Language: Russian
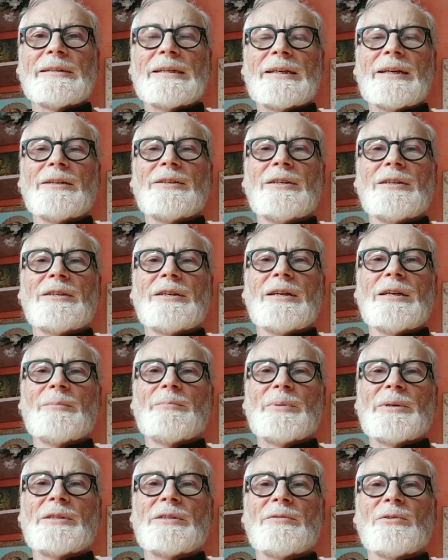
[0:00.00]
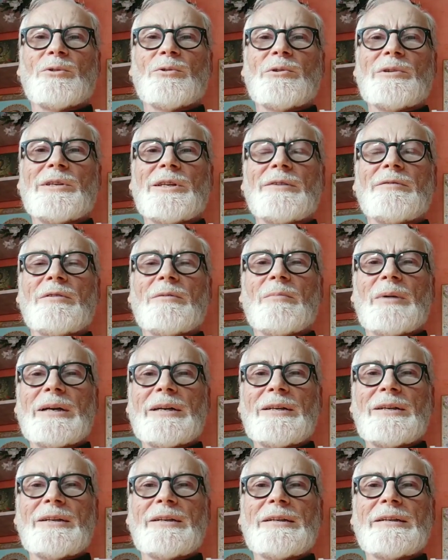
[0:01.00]
родителей Пресвятой Девы
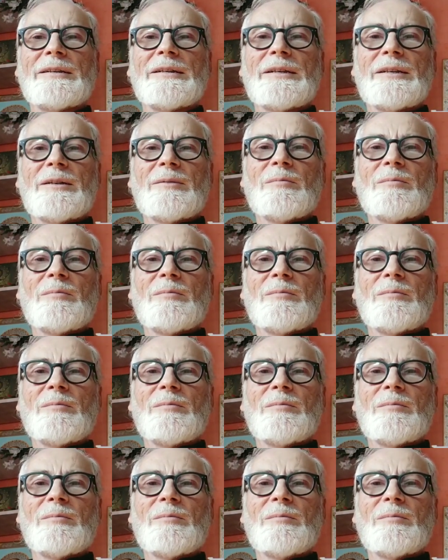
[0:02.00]
Марии,